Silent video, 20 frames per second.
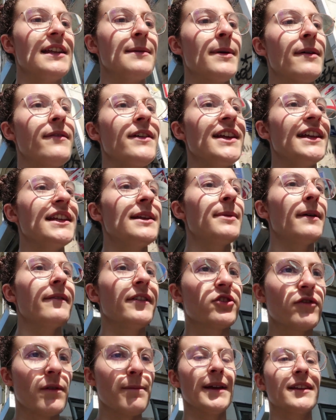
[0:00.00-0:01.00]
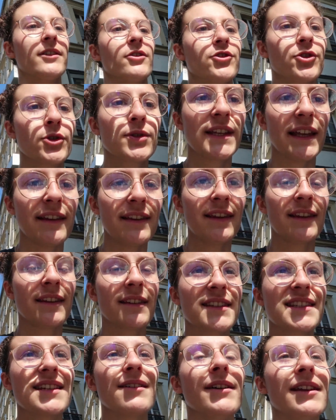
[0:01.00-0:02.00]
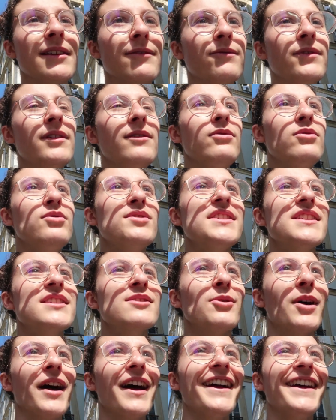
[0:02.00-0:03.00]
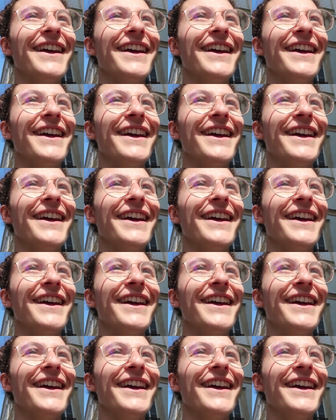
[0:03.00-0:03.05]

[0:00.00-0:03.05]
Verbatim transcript: y a des pavés, il y a des pavés. Je vais me mettre en chaussette. Ça va être vite vu cette histoire.